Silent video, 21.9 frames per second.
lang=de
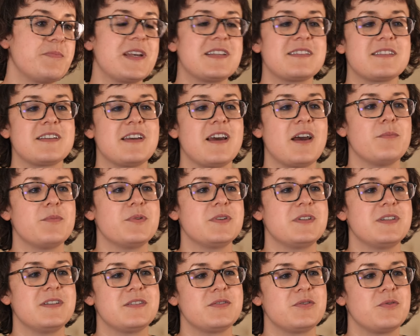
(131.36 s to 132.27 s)
Best
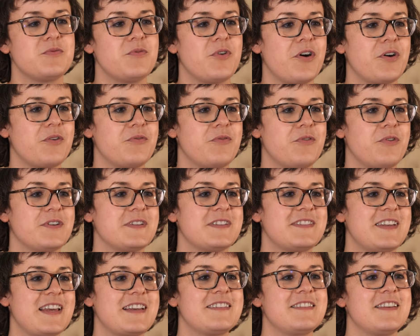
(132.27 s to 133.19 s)
Companies to Work For
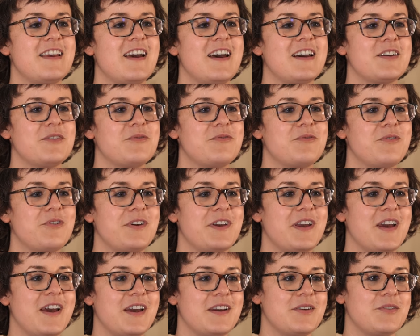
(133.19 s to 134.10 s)
sechs Jahre in
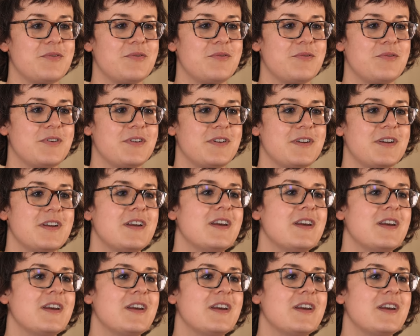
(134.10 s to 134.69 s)
Folge angeführt.